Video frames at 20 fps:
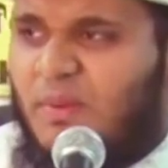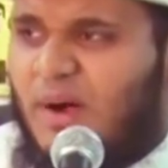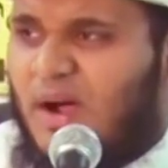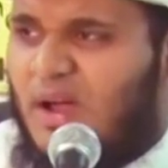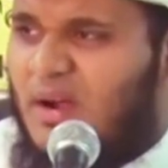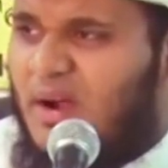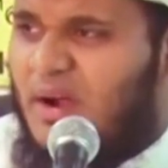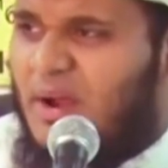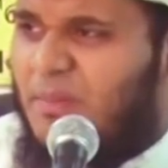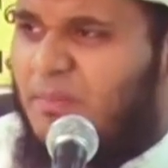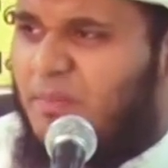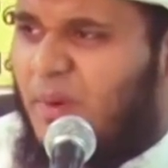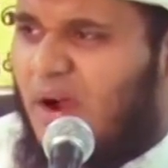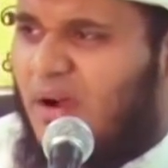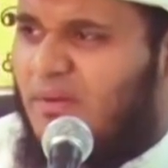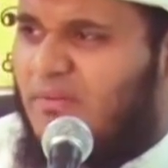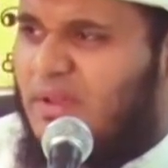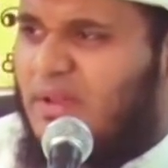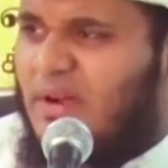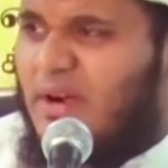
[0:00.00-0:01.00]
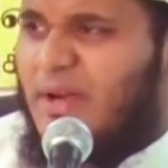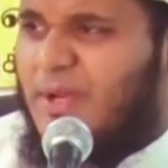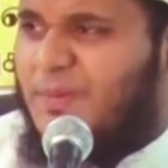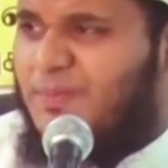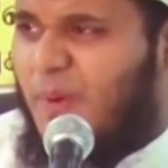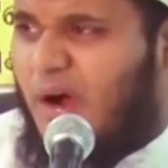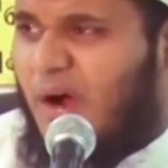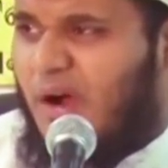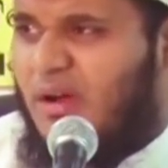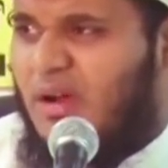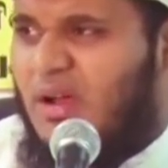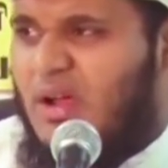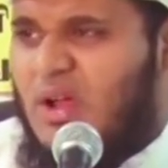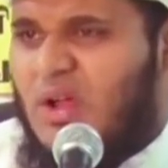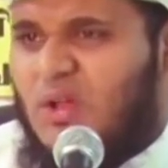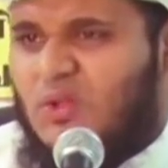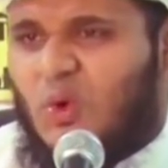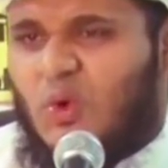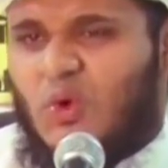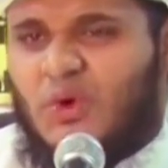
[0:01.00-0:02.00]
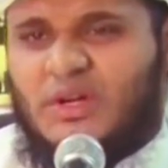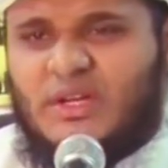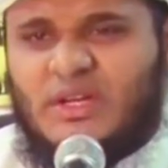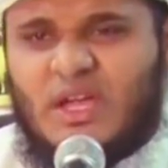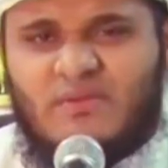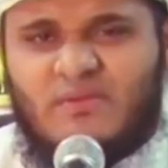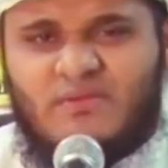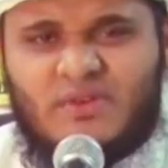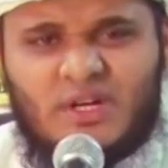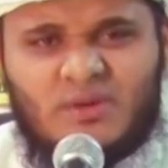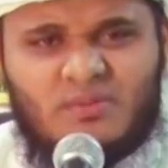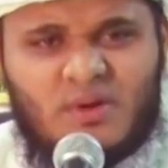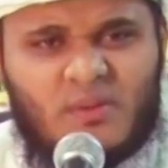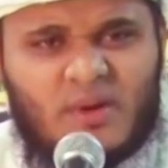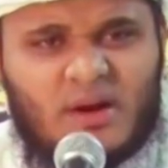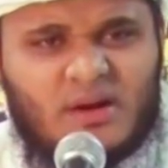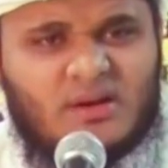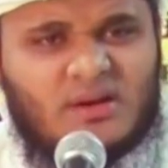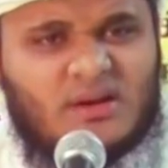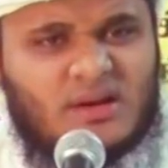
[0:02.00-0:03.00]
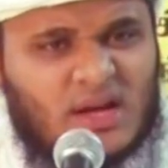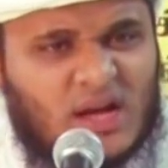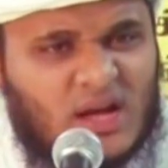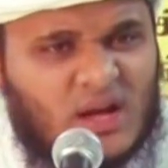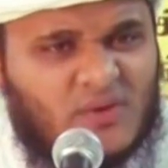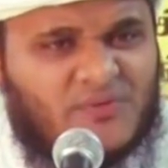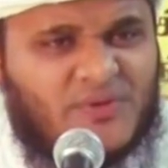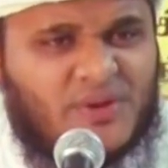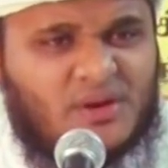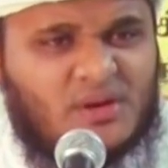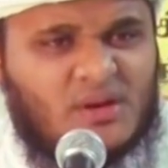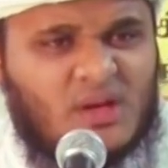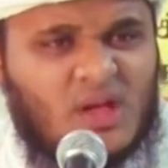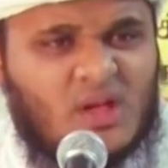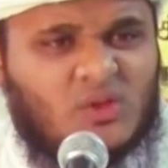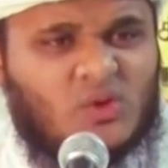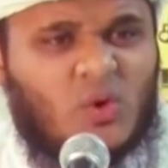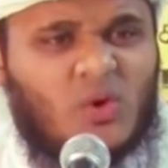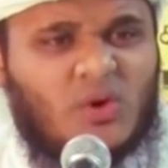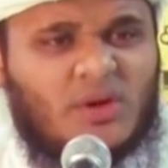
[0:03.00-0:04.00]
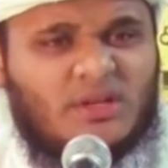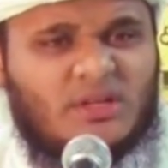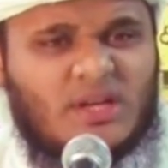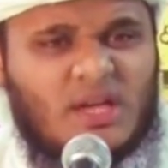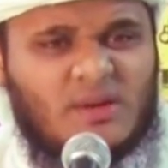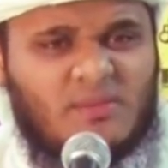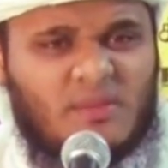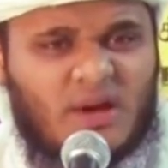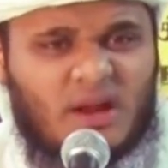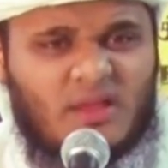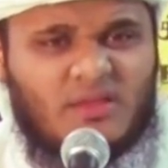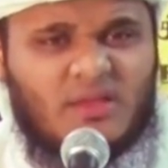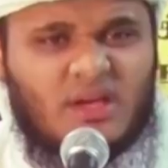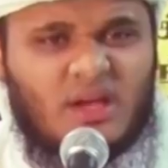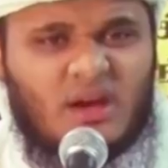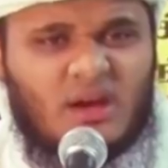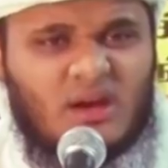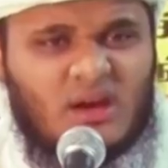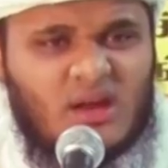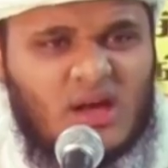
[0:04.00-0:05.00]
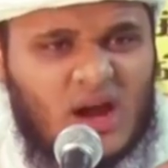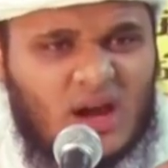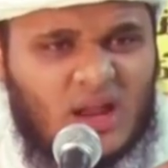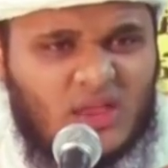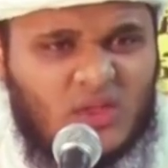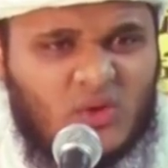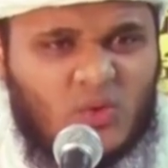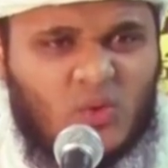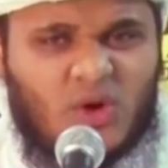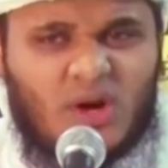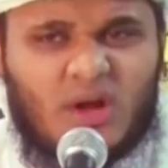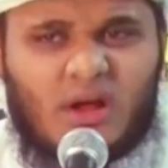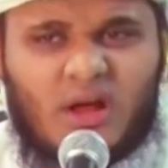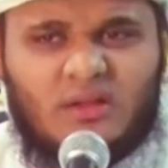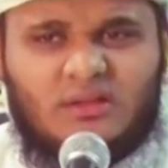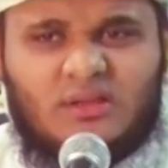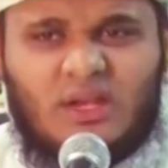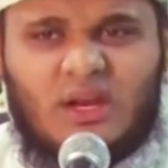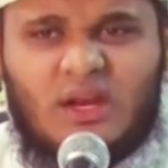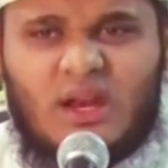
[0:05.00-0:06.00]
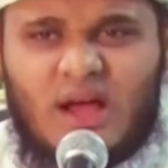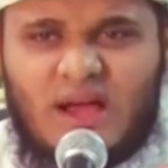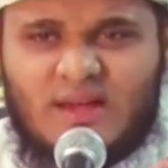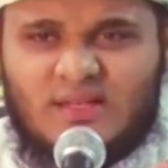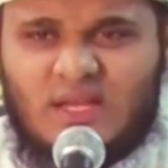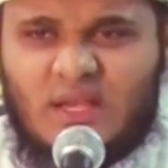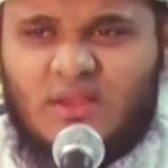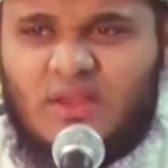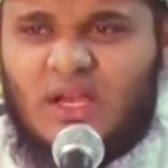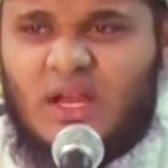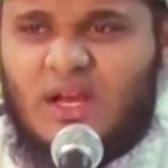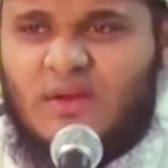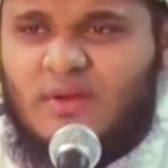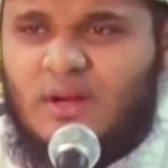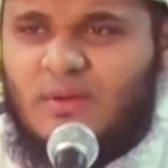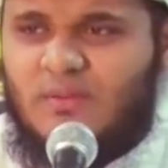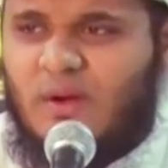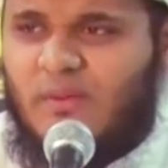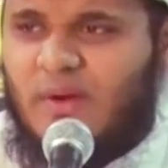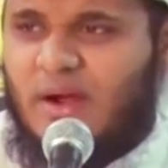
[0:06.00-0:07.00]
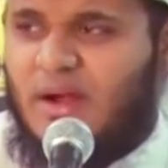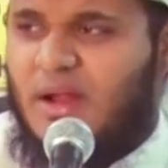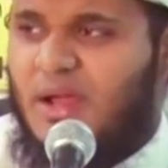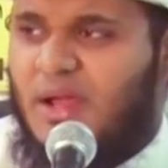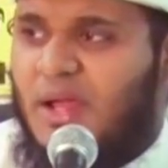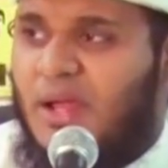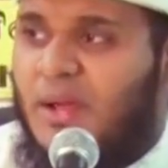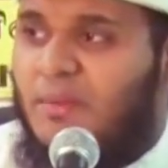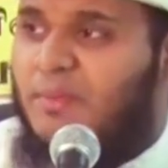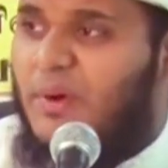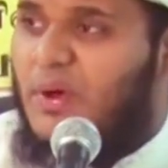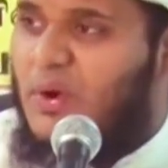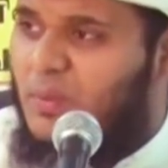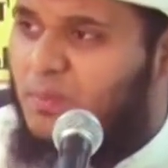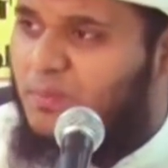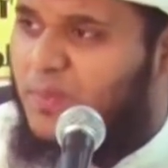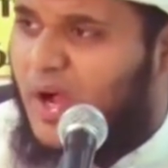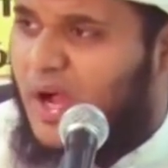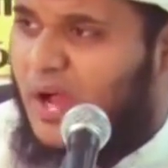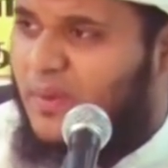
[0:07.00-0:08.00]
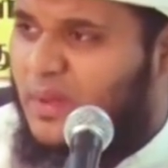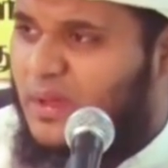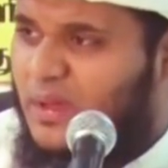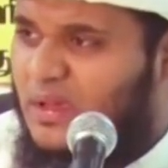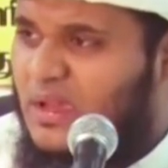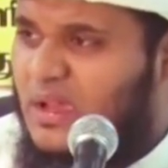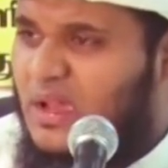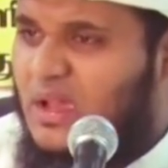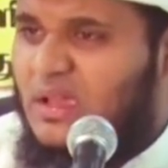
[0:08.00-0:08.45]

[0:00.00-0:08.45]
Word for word: பாலடைப்பான் வீணடிப்பான் தொழுகையை விடுபவன் காஃபிர் தொழுகையை மறதியில் அல்லது உறக்கத்தில் அசதியில் விடுபவன் பெரும் பாவி